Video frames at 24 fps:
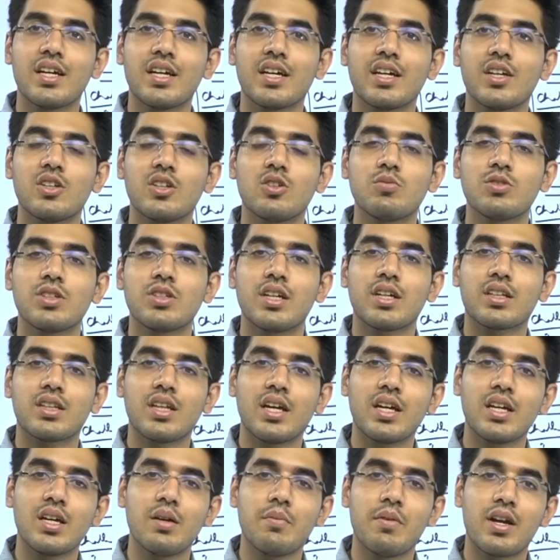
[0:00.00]
रहेंगे तो मुझे लगता
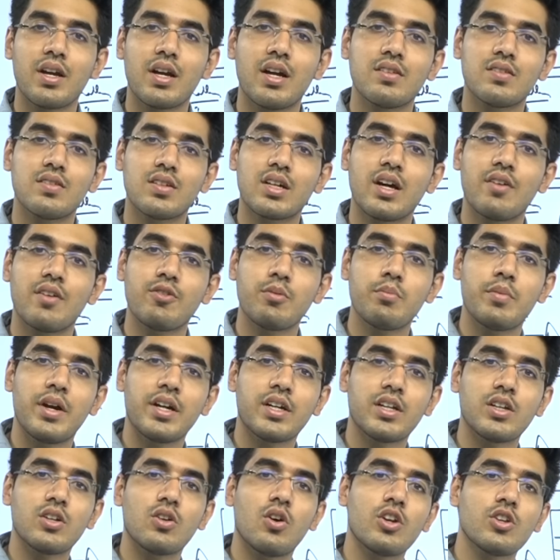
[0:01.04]
है कि हमारा आंसर काफ़ी
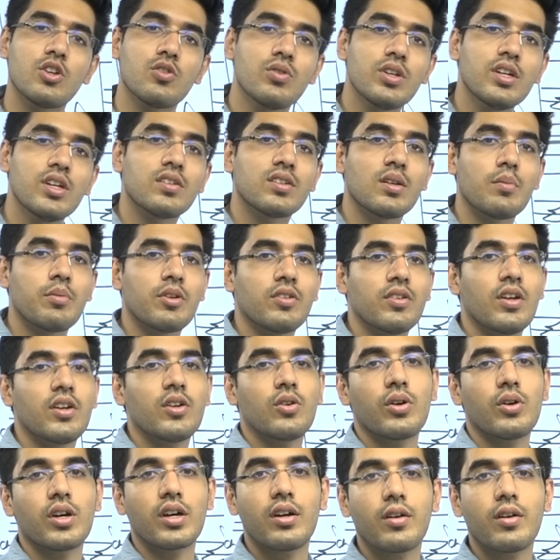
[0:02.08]
बेटर और यूनिक सा
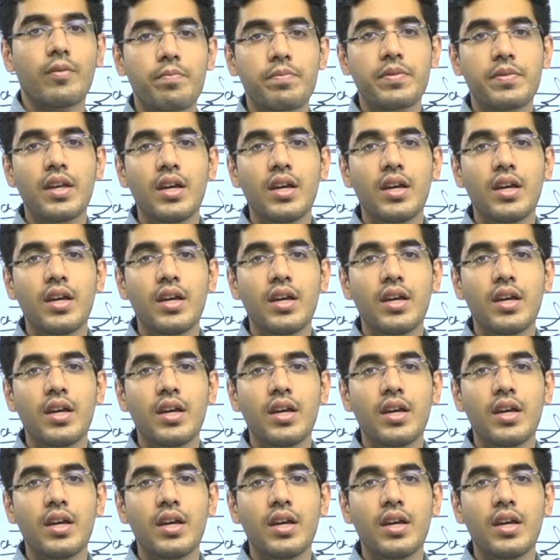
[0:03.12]
प्रेजेंट होएगा